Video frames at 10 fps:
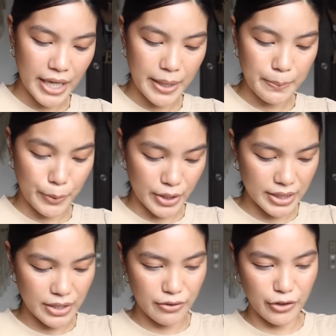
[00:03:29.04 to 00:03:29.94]

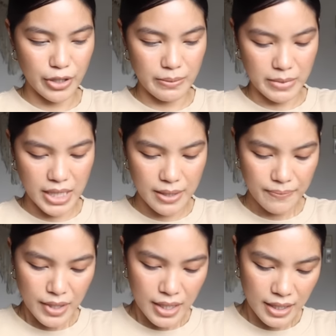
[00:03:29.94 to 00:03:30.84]
pinaka-important for
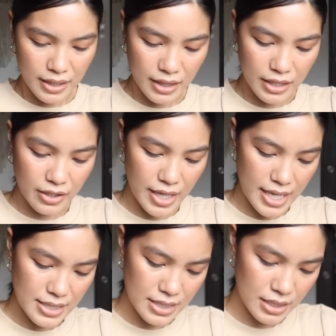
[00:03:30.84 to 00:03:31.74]
me. And then the
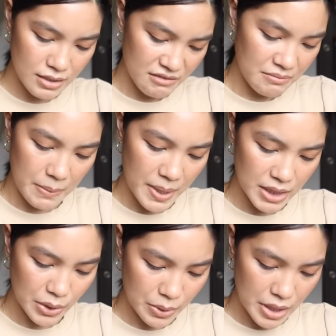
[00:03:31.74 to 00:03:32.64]
rest,
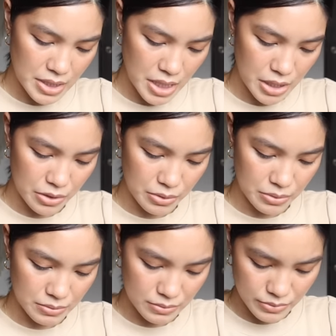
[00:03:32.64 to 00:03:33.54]
papakita ko lang sa inyo.